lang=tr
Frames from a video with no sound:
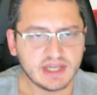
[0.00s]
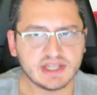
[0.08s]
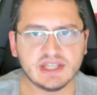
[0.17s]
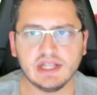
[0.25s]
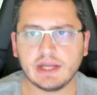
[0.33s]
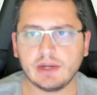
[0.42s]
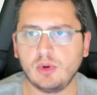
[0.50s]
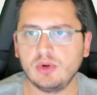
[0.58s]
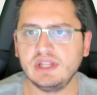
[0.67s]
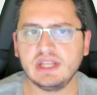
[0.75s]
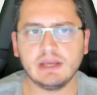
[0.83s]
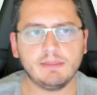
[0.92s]
Kiler
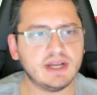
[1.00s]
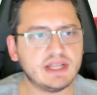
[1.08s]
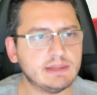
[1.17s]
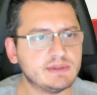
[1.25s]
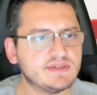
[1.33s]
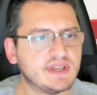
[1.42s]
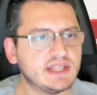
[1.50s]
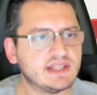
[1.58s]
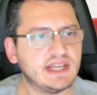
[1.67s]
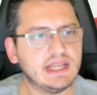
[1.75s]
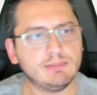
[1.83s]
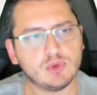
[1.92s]
Holding'e baktığımız vakit
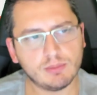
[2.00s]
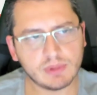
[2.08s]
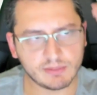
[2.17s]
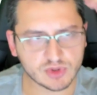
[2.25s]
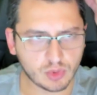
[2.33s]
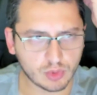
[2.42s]
talep toplaması